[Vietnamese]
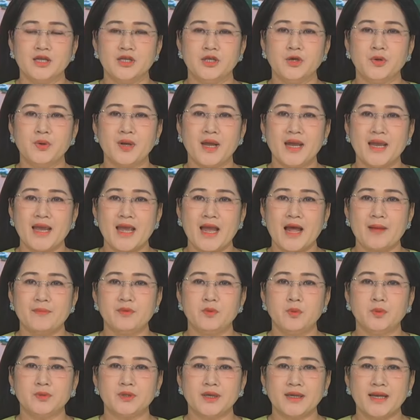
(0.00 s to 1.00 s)
Chiều ngày
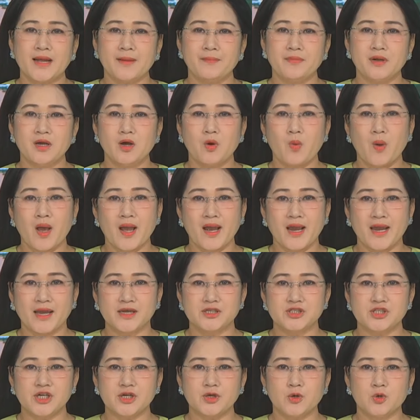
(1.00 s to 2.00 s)
21 tháng 5, Cơ quan Cảnh
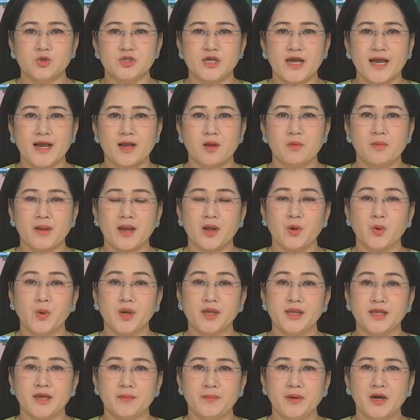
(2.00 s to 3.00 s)
sát điều tra Công an
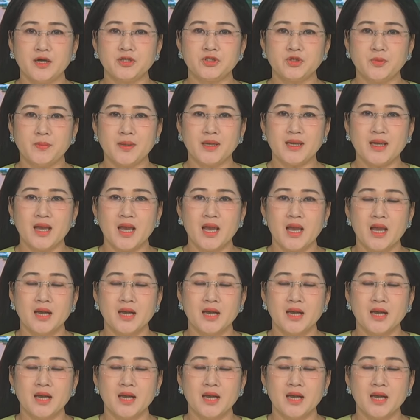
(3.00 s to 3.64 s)
huyện Chợ Mới cho biết,